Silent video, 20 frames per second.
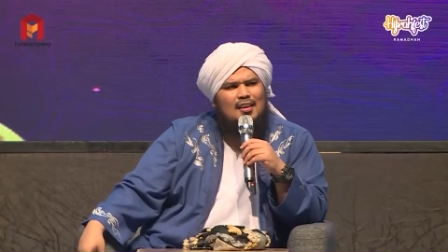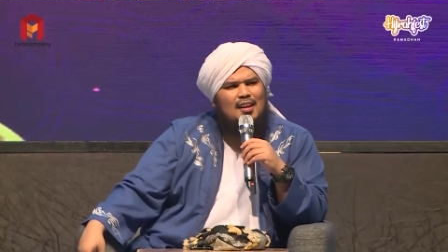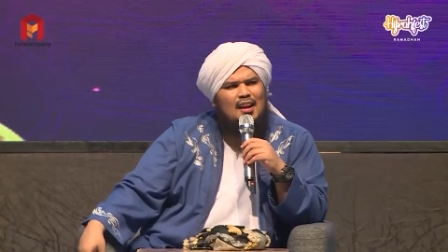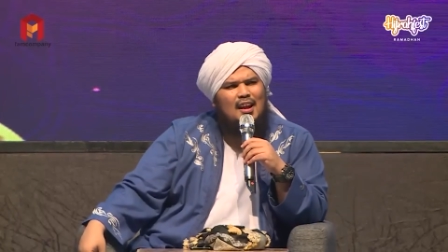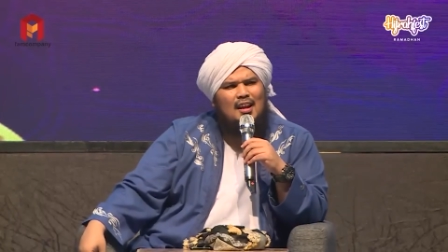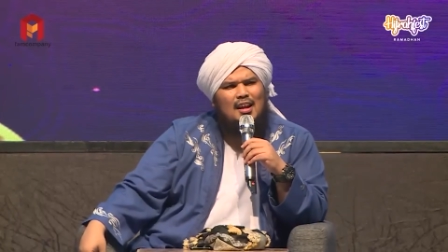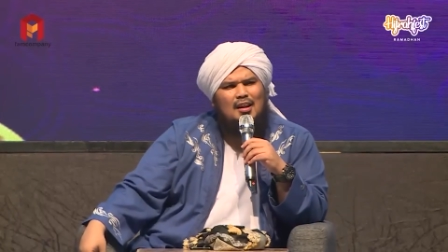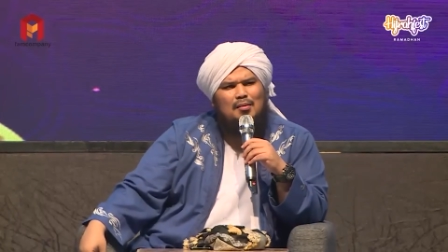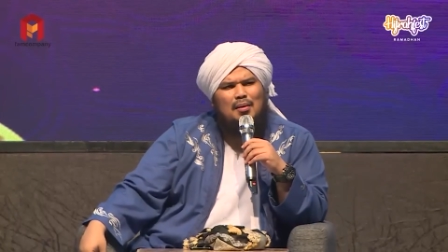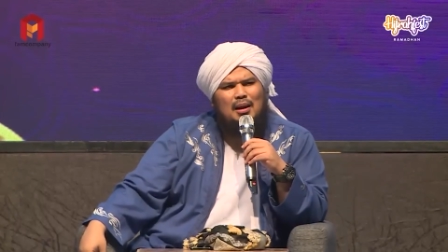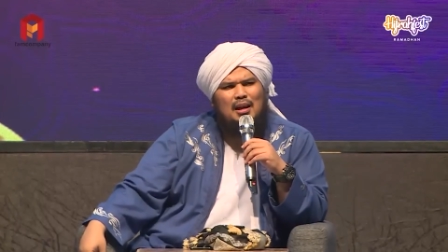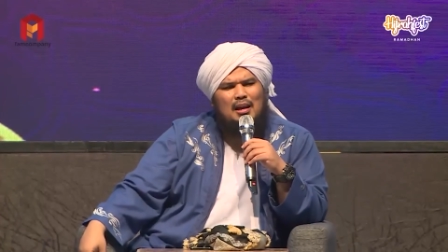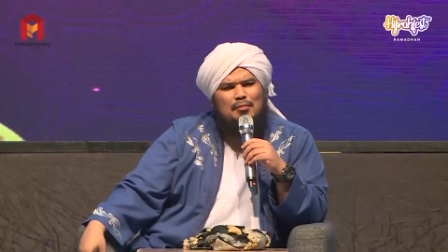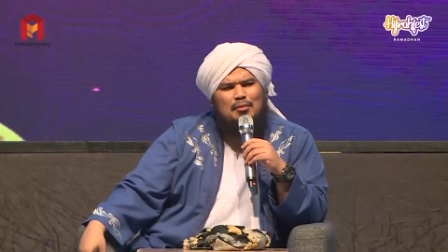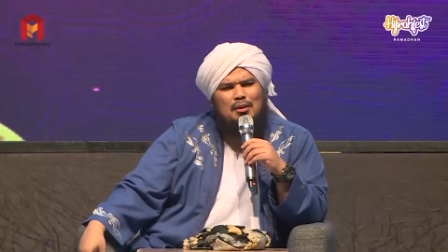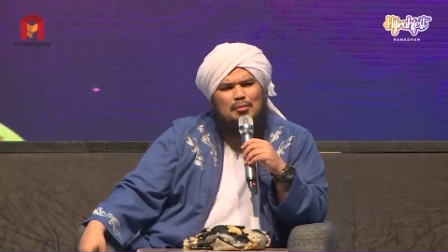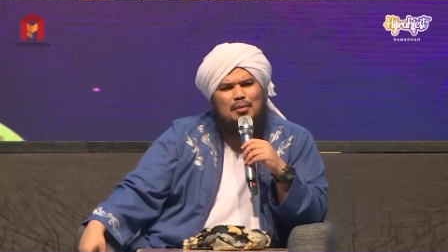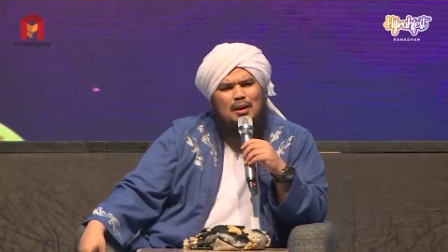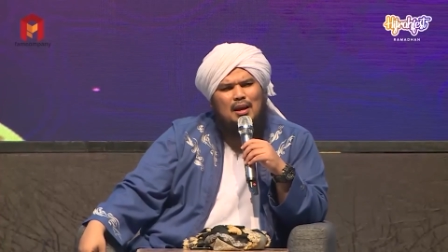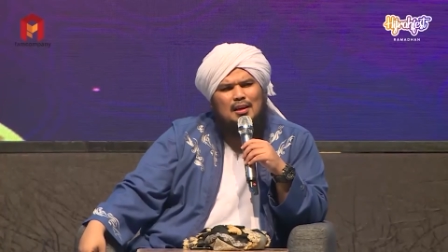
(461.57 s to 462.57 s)
Dia lihat
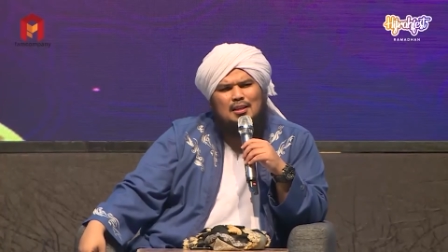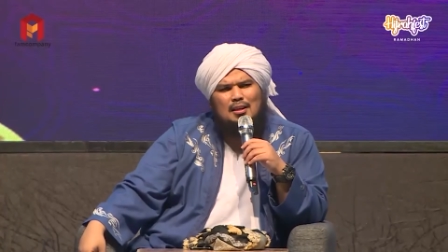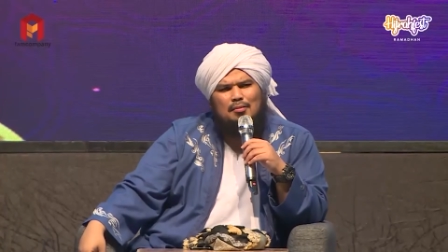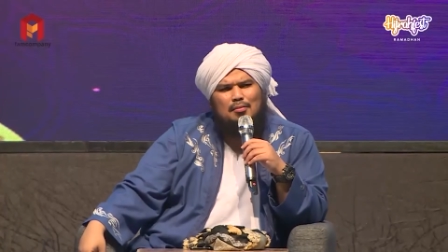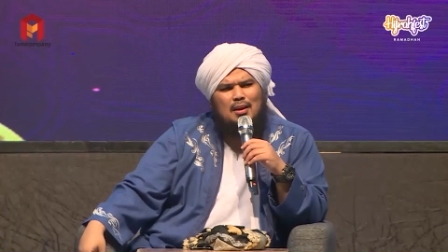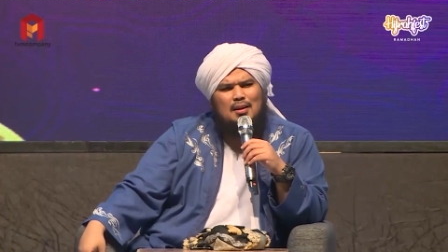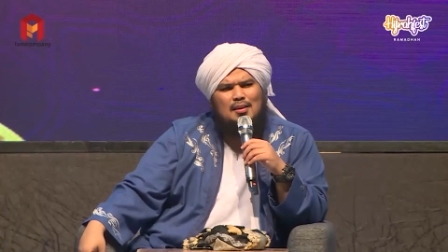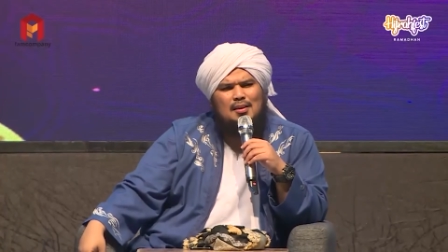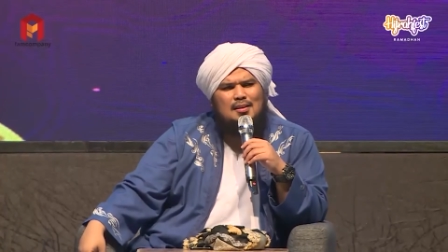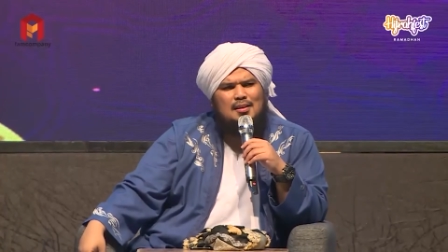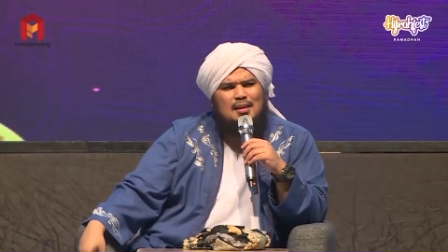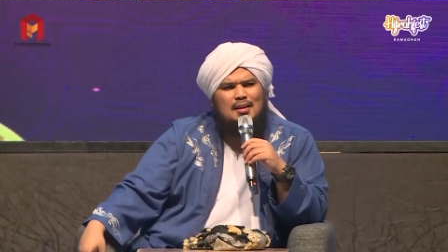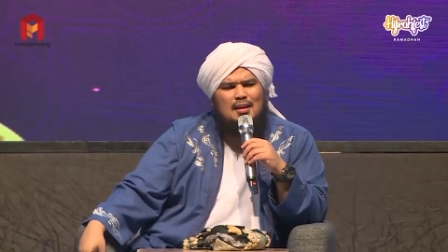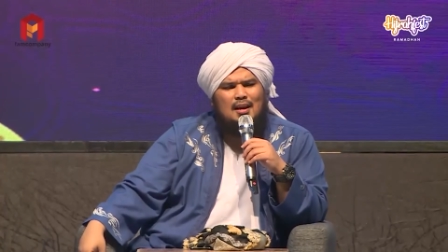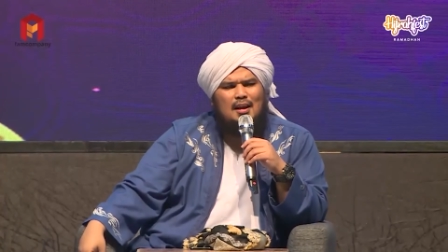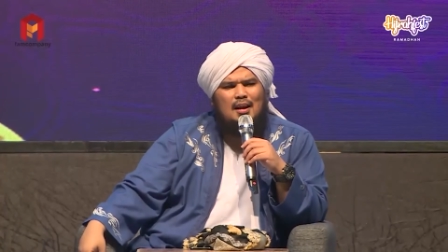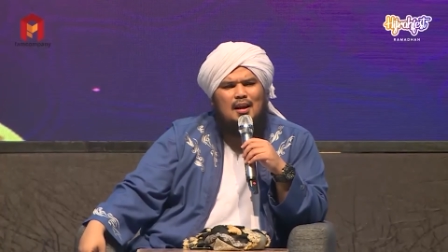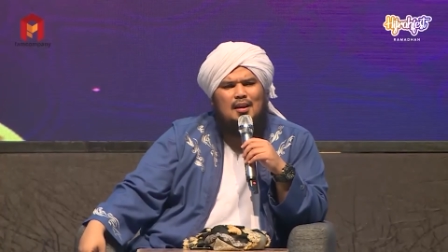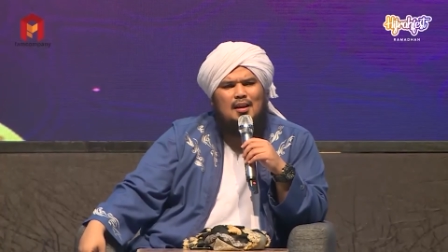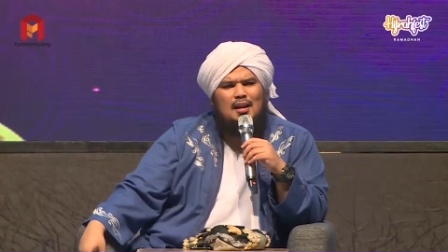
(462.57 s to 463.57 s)
malamnya biasa-biasa
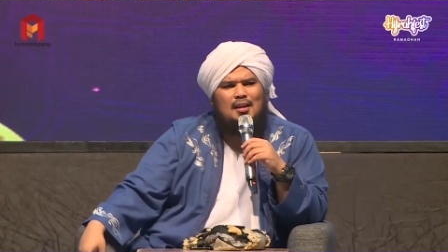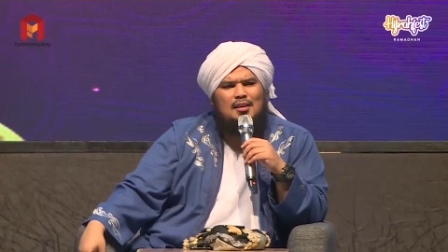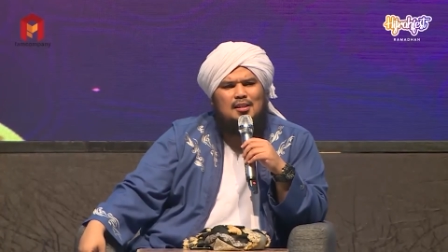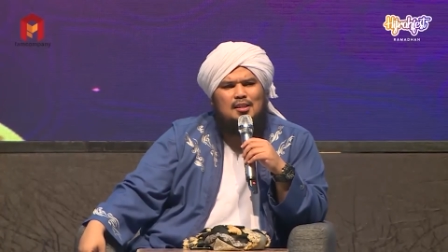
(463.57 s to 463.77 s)
saja nggak ada